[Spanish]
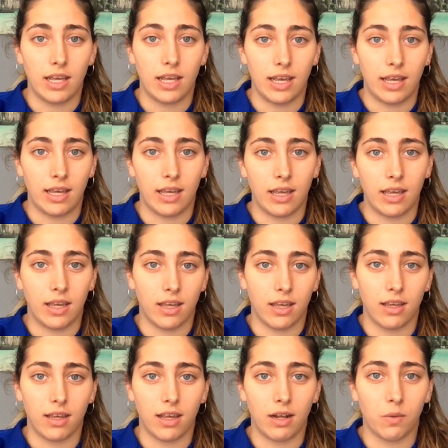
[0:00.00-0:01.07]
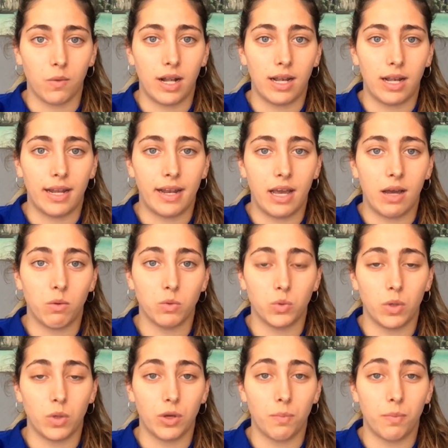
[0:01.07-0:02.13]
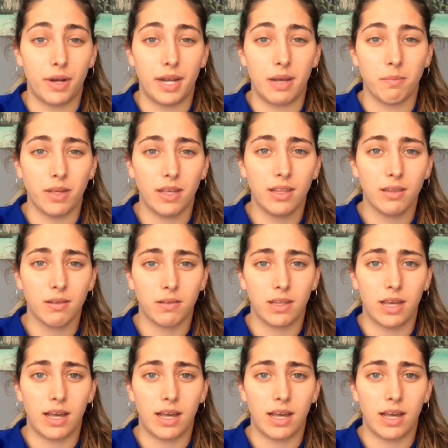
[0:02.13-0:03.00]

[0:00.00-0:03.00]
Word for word: eh, el cual era un sueño para mí,